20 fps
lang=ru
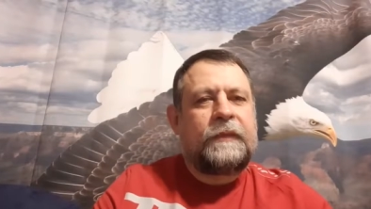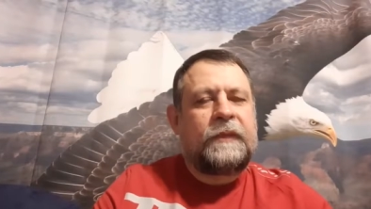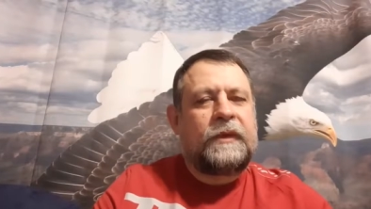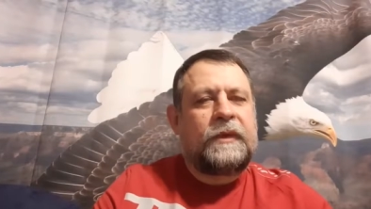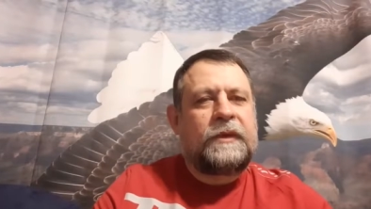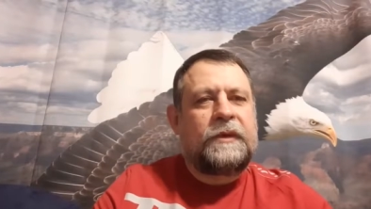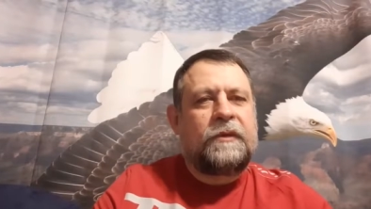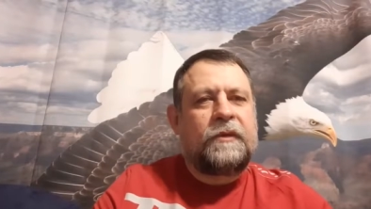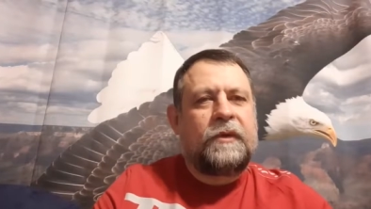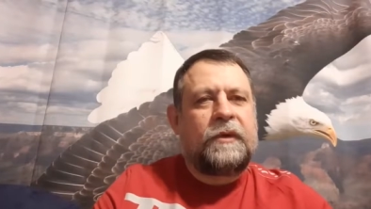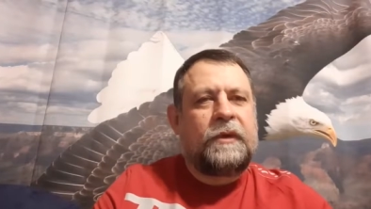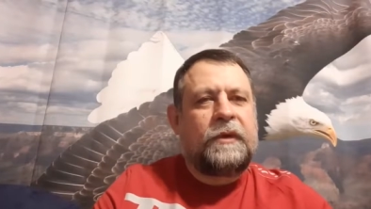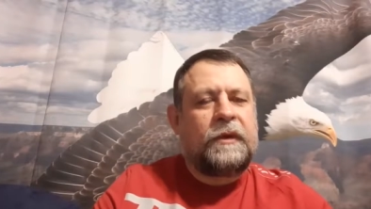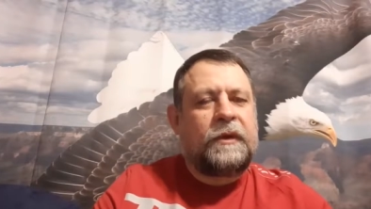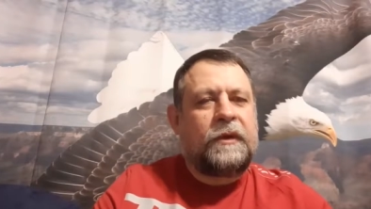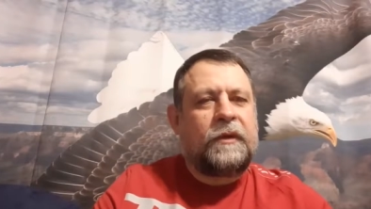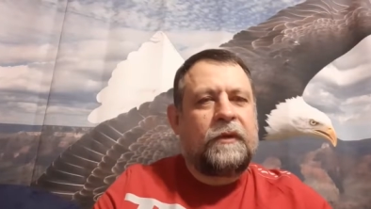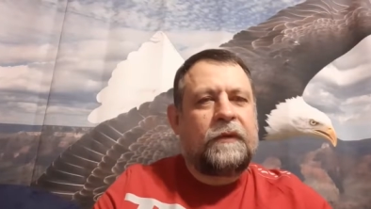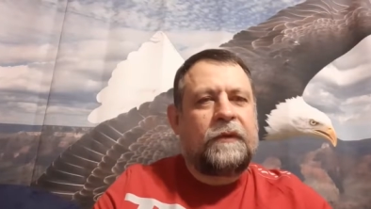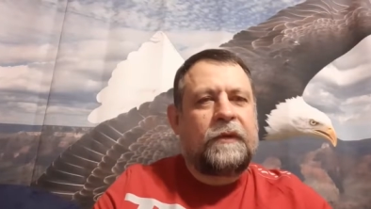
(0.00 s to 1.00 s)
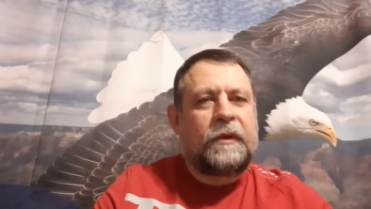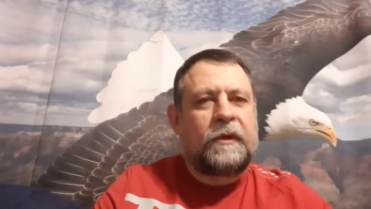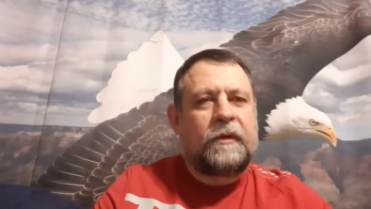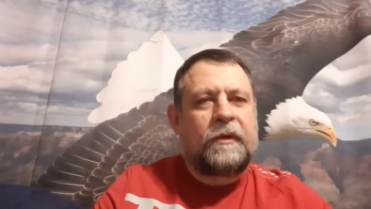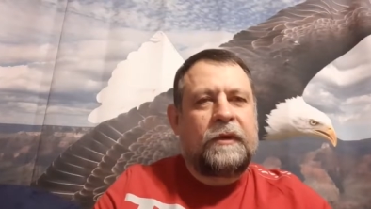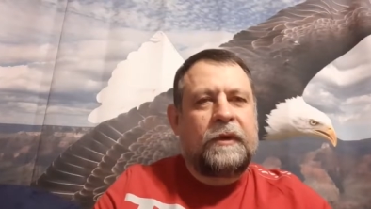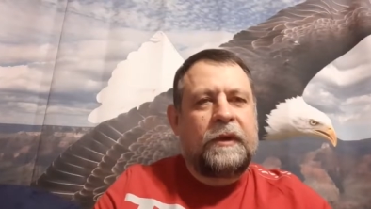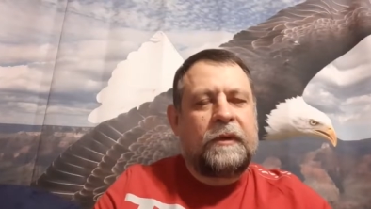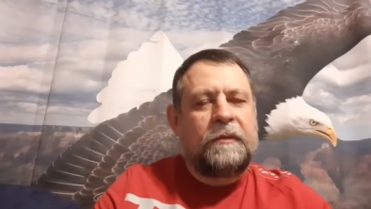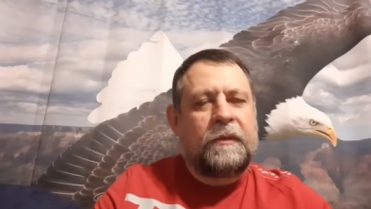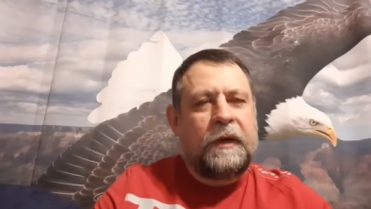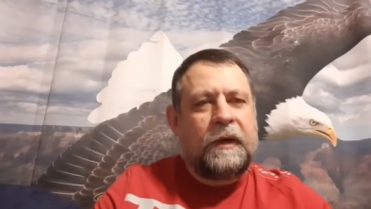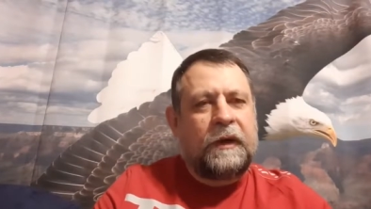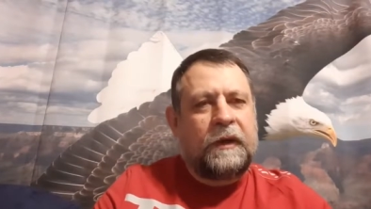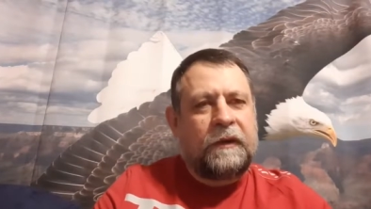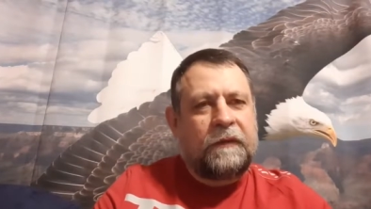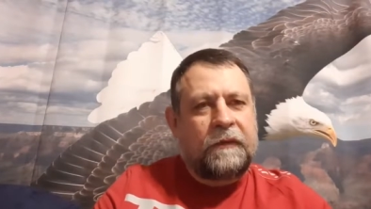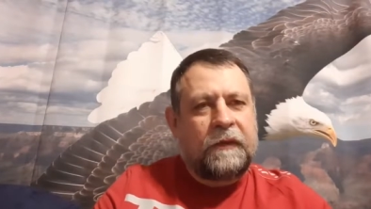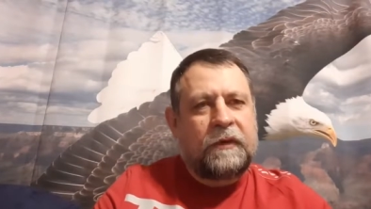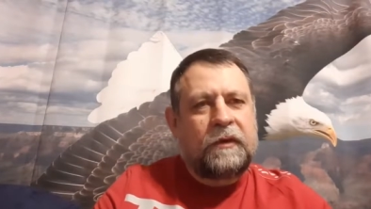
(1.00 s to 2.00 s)
Сегодня идет второй день
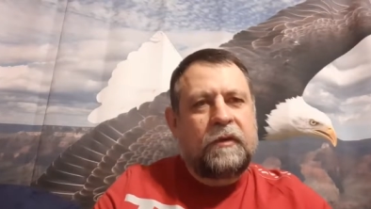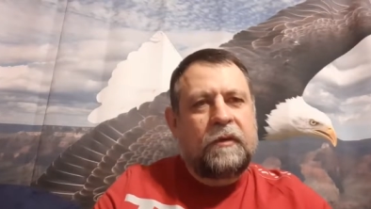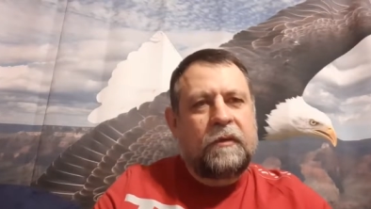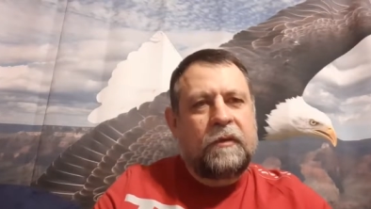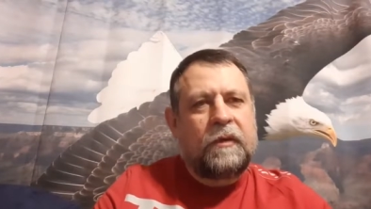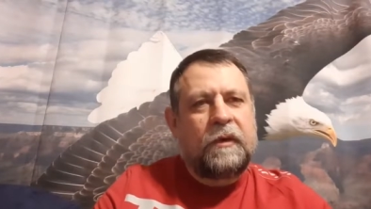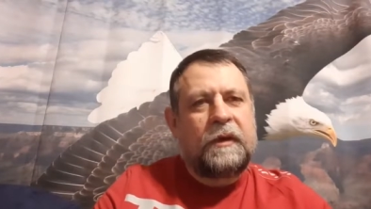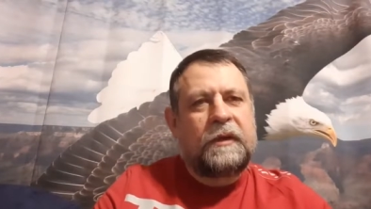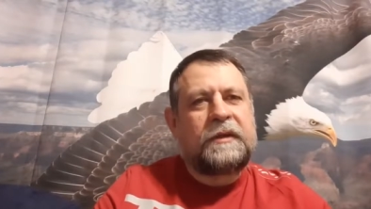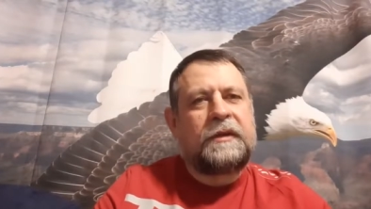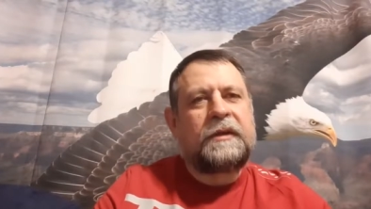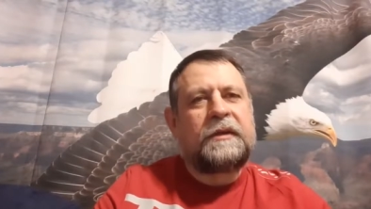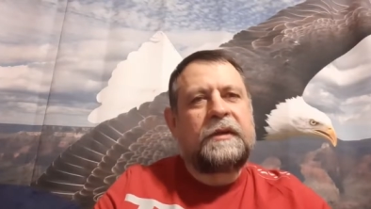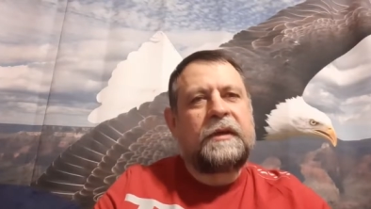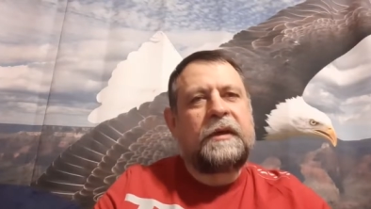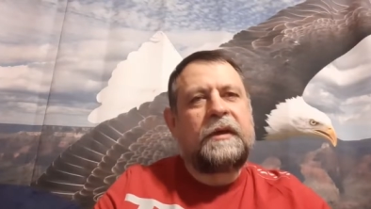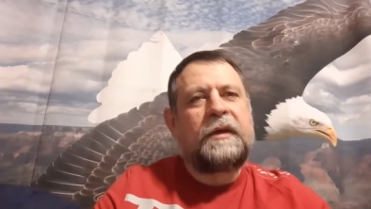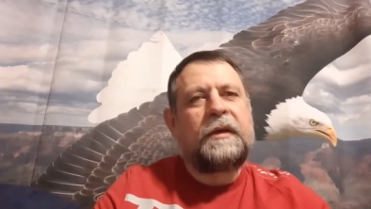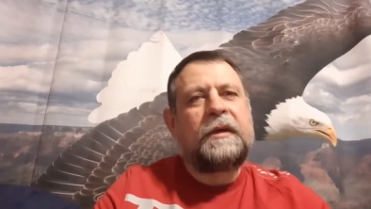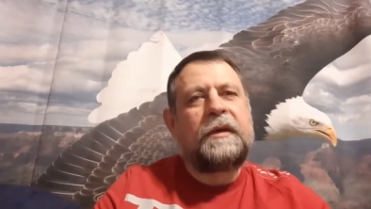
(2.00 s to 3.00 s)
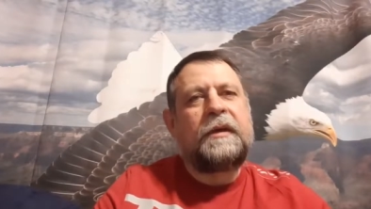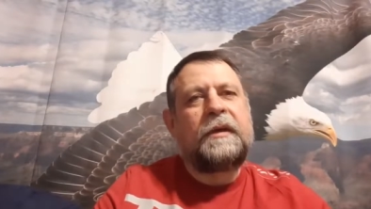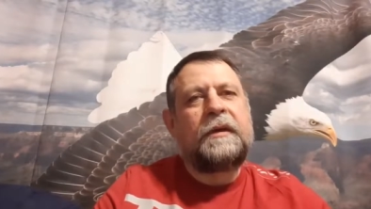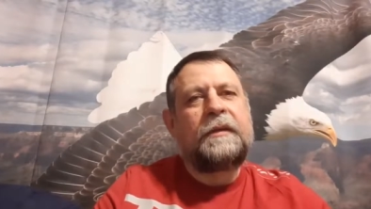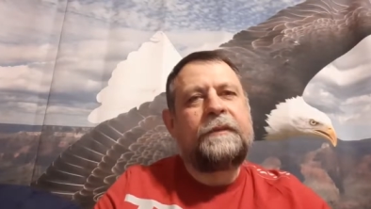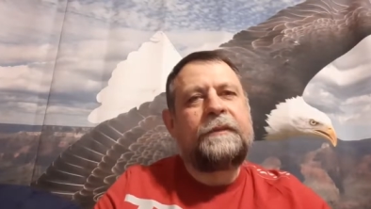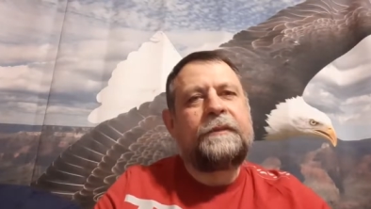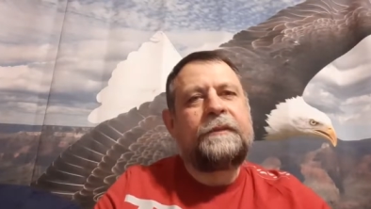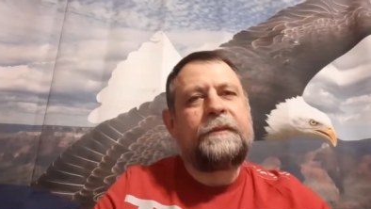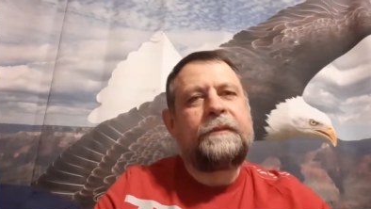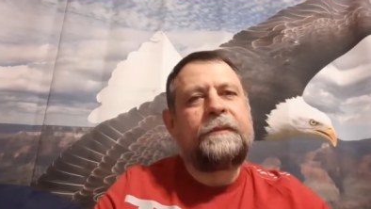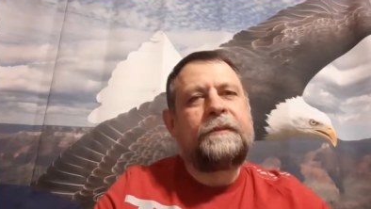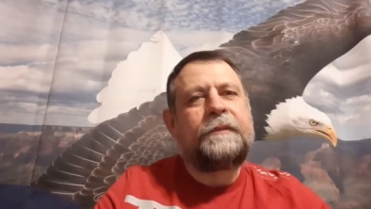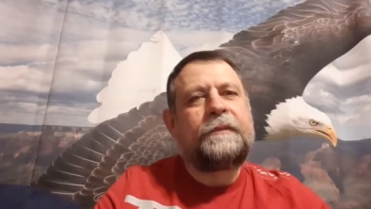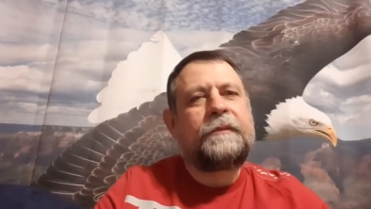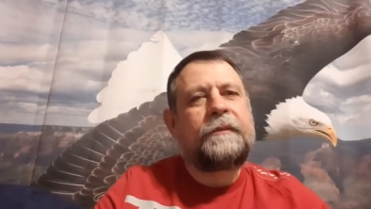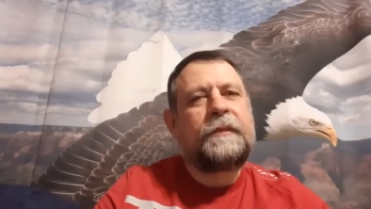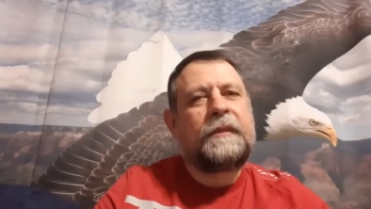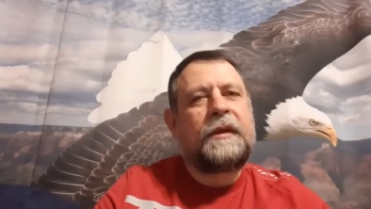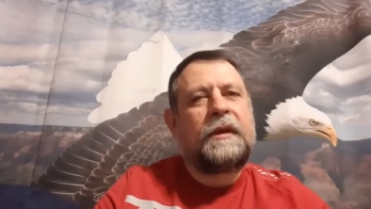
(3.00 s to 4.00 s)
молитвы, кто молится за города.
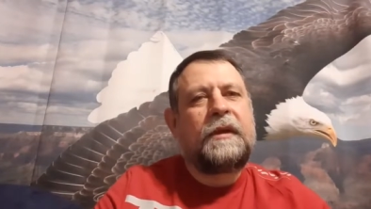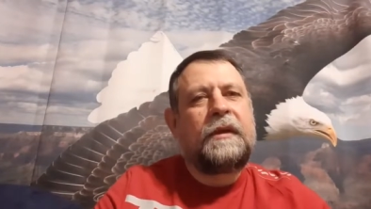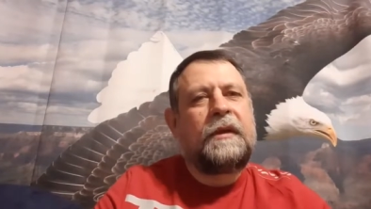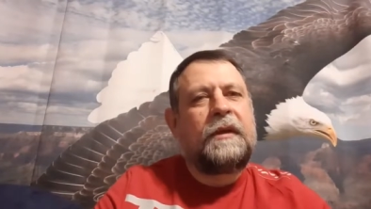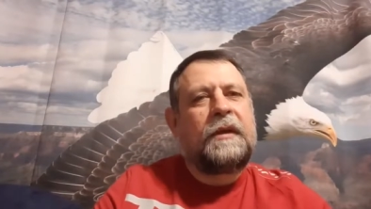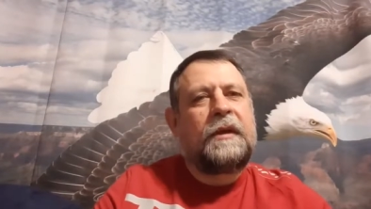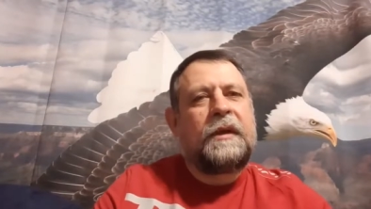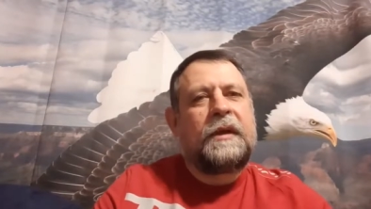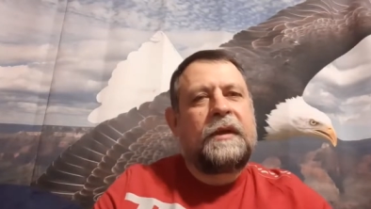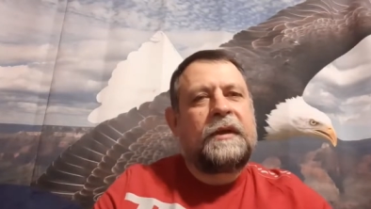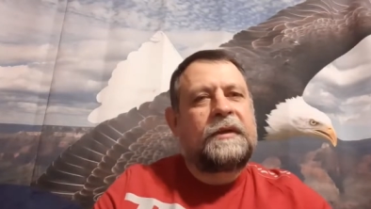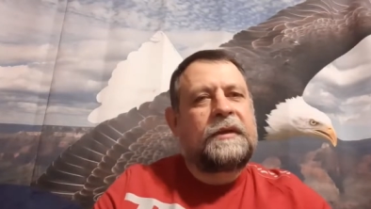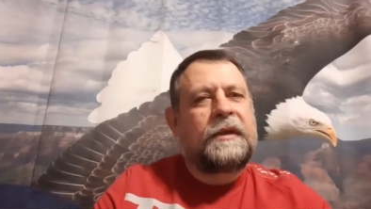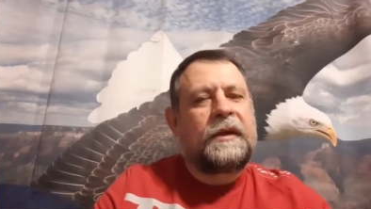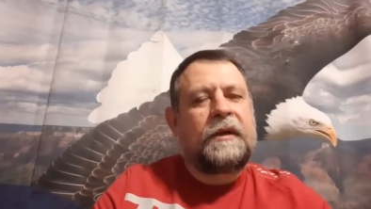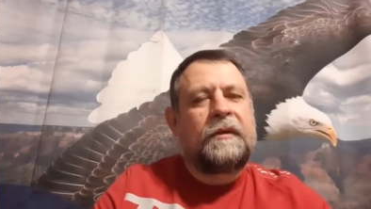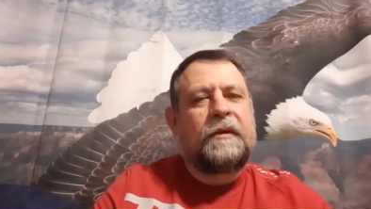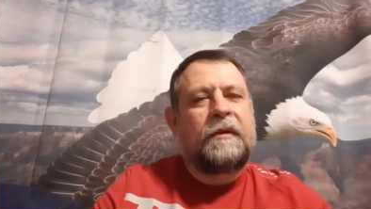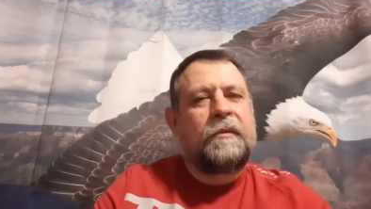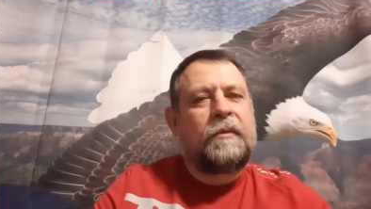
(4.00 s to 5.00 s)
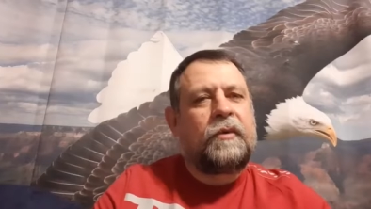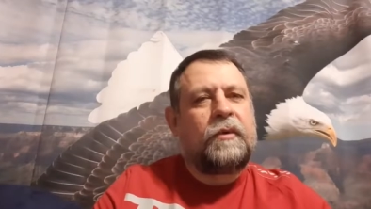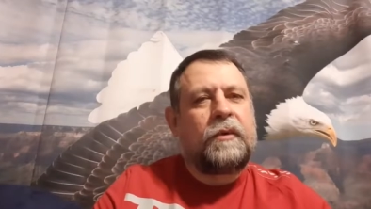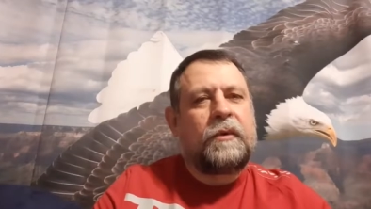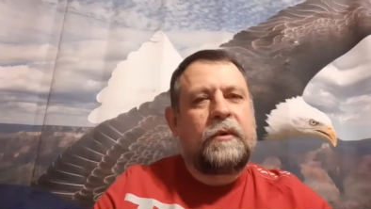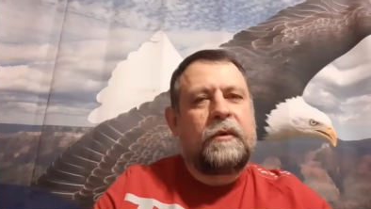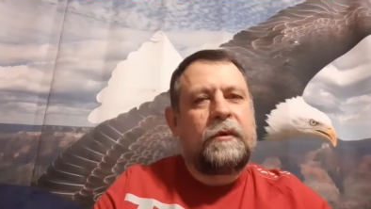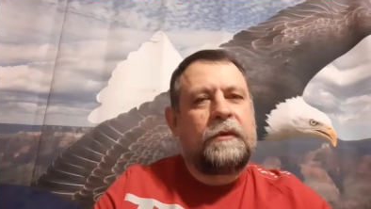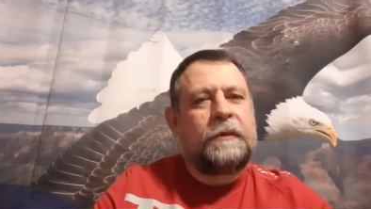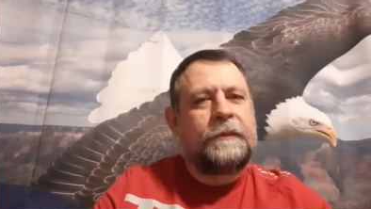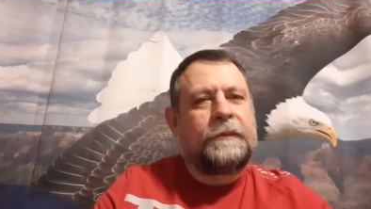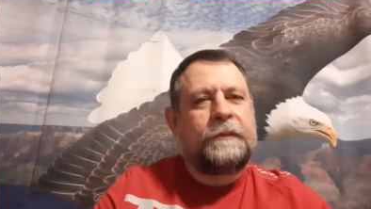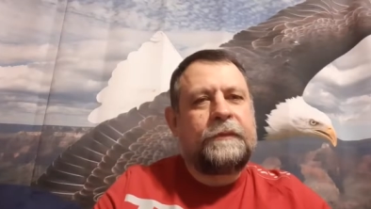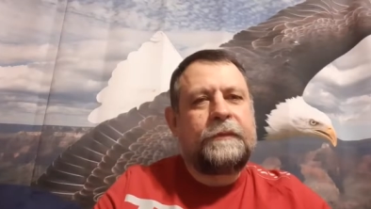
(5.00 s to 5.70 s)
Слава Богу.